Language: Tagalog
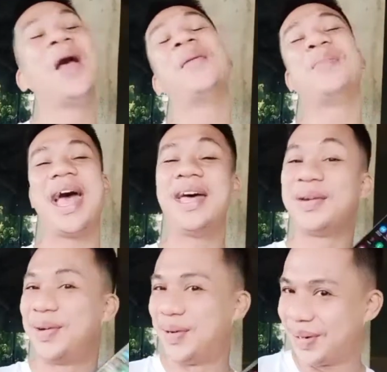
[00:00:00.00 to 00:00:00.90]

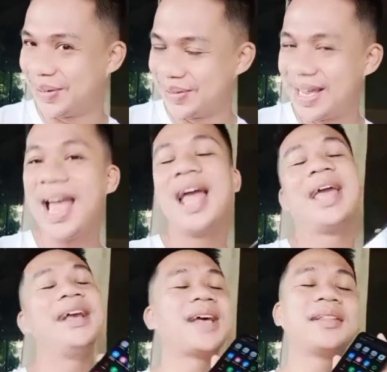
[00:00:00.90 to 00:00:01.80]
Pero,
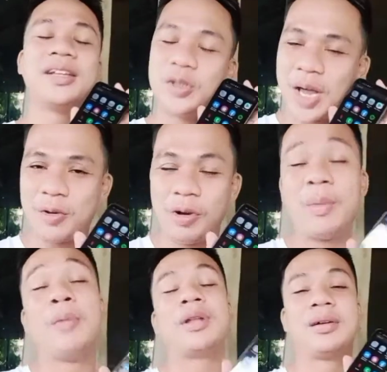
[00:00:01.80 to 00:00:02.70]
excited jud kay ko nga
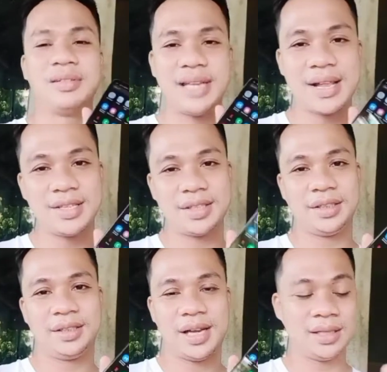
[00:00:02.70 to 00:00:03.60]
maabot ang
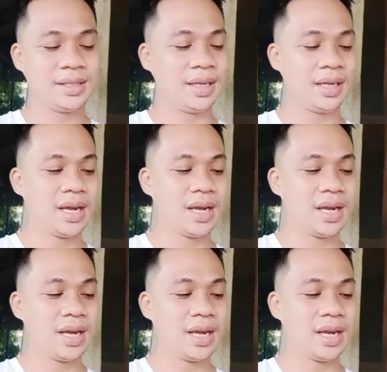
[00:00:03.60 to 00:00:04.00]
condenser and uh,